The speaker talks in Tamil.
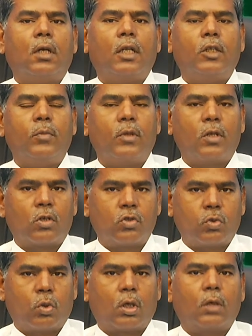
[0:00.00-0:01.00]
அதிமதுர
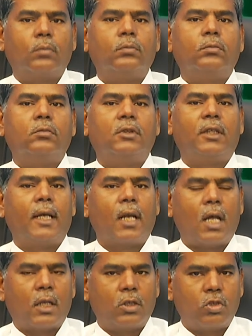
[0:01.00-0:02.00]
சூரணம்
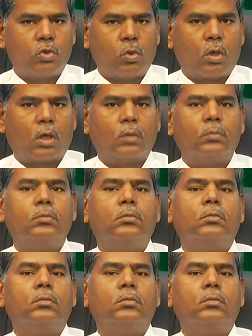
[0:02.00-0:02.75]
ஏலாதி சூரணம்